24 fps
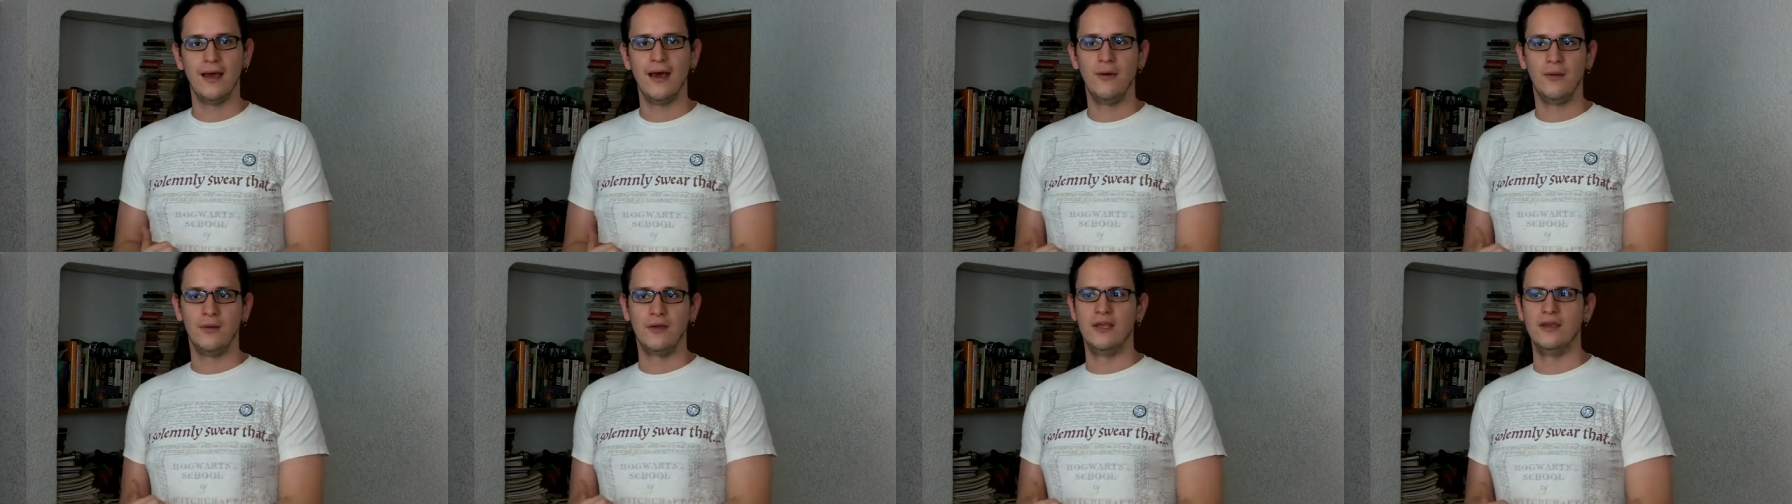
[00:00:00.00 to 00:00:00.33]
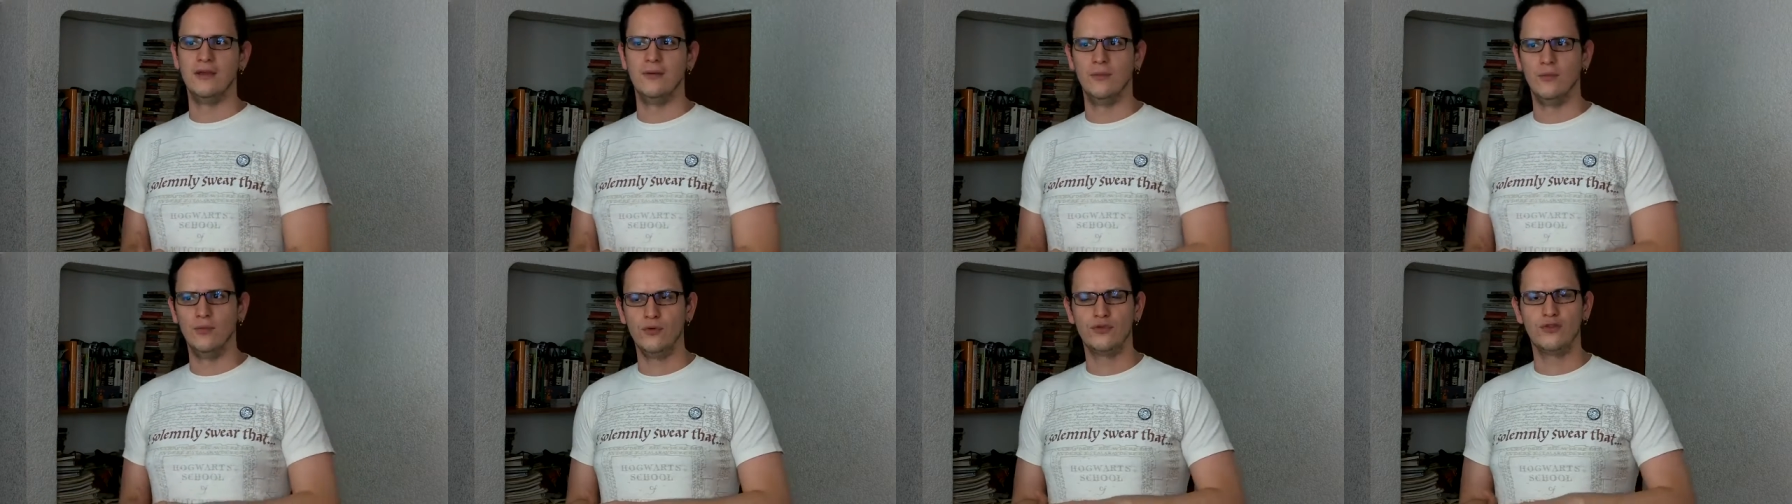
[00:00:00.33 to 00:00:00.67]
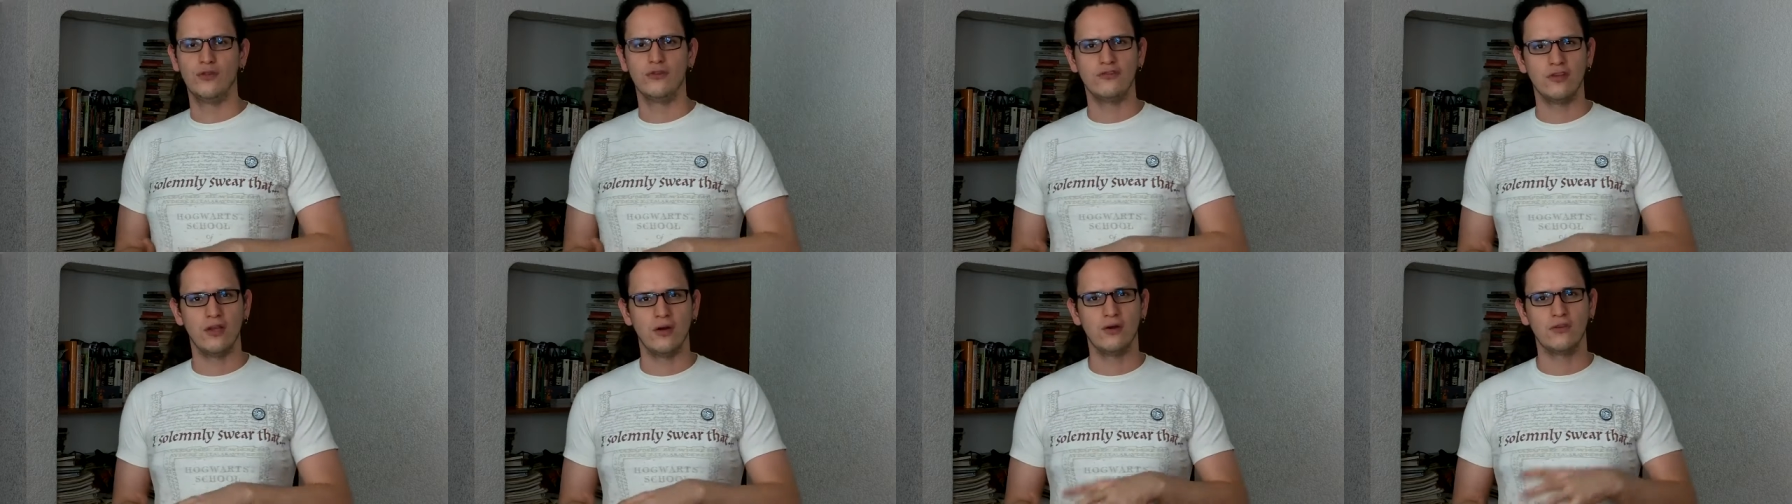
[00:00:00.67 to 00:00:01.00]
aunque
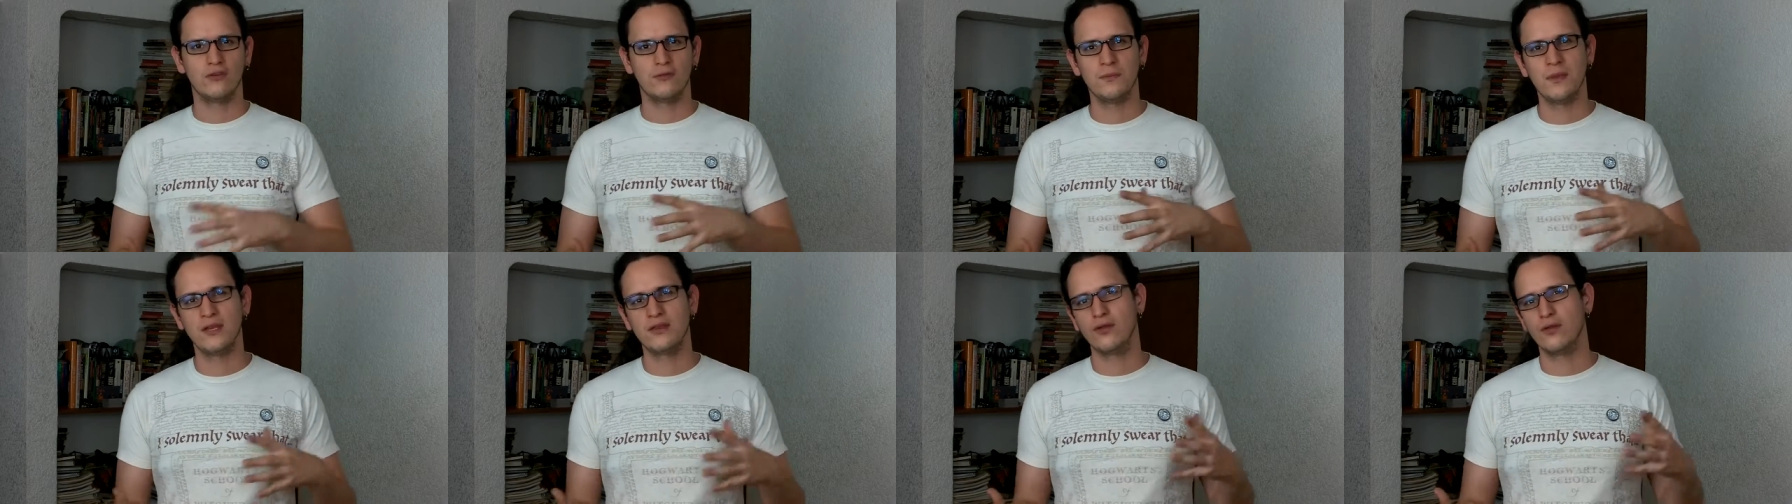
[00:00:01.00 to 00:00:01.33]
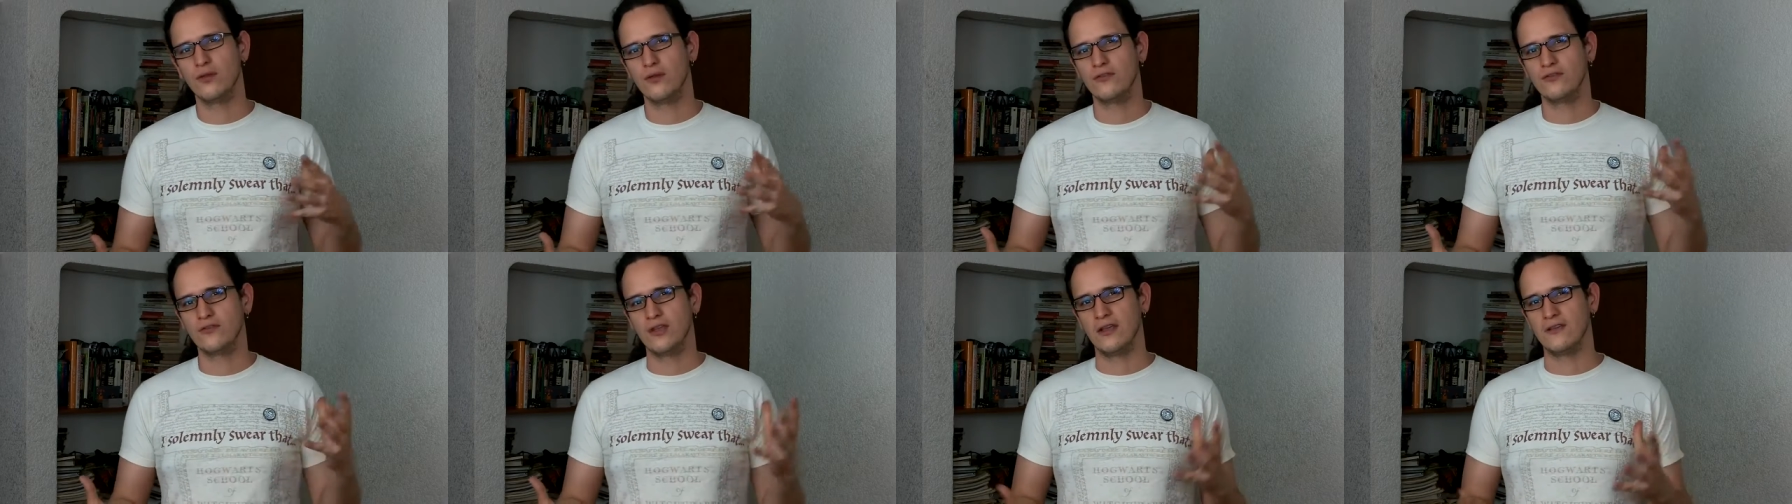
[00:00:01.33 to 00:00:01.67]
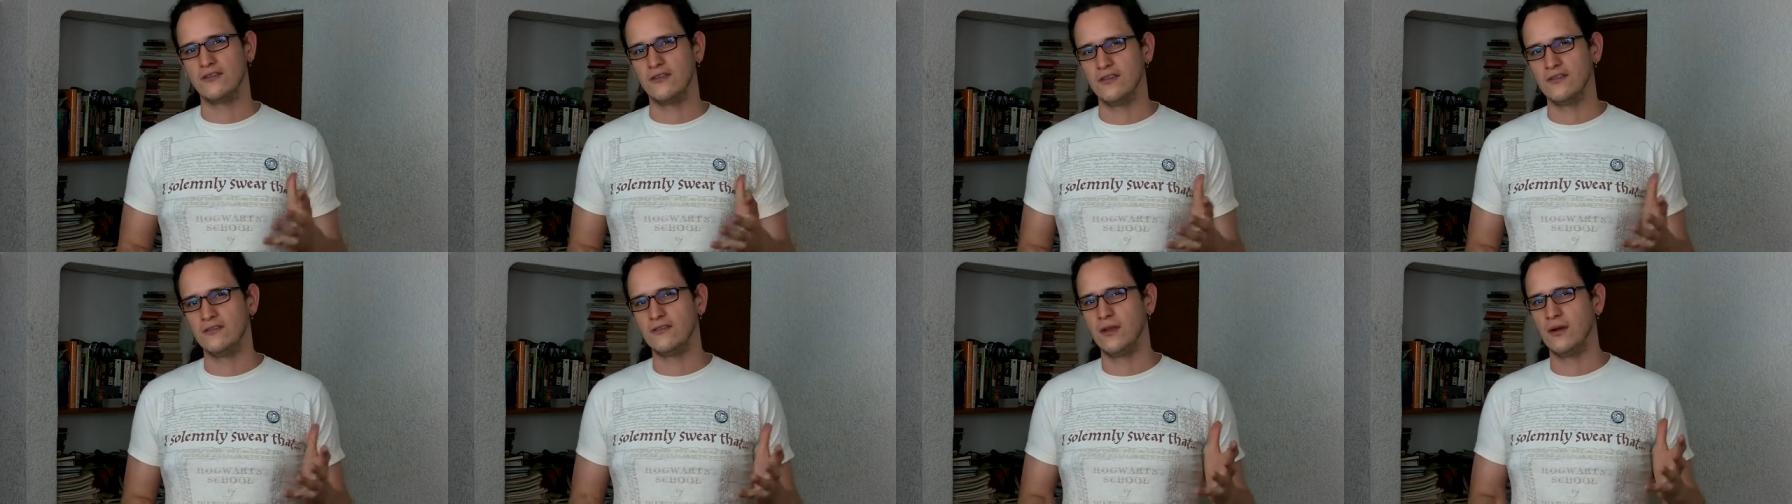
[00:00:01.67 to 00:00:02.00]
muchos de los métodos
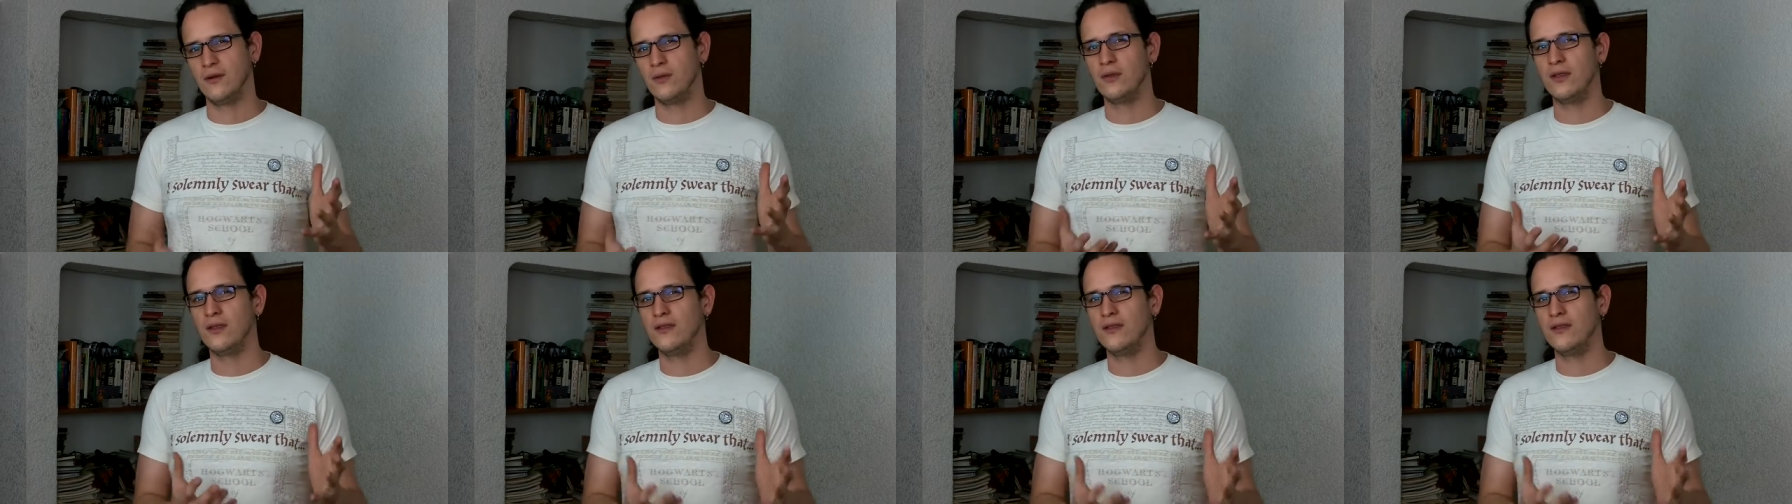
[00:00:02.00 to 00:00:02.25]
que existen